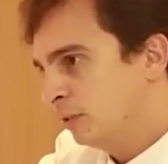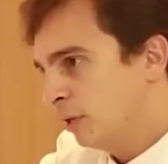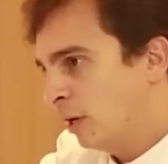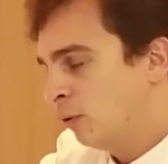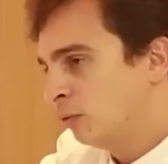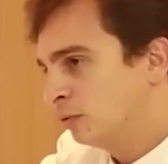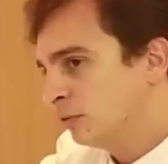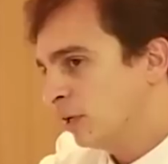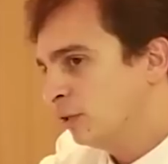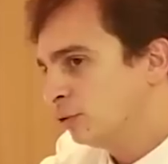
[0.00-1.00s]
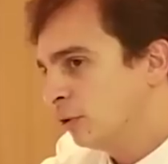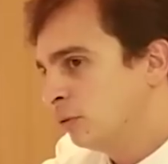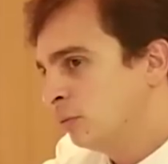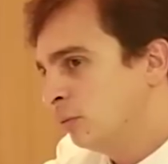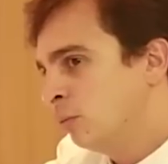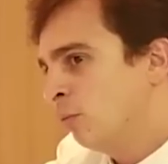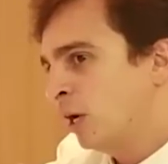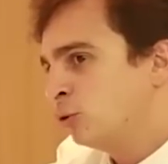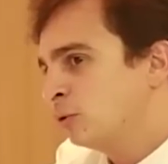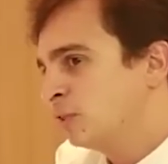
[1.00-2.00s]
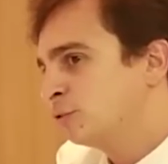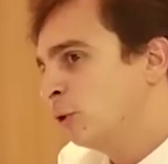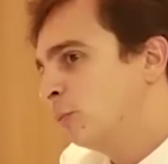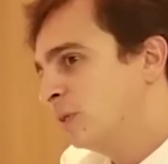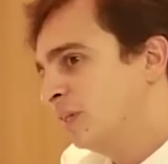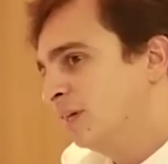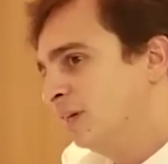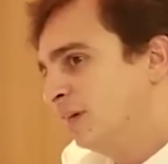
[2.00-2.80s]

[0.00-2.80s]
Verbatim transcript: é um, aquela história, um, bate bate outro sopra, né?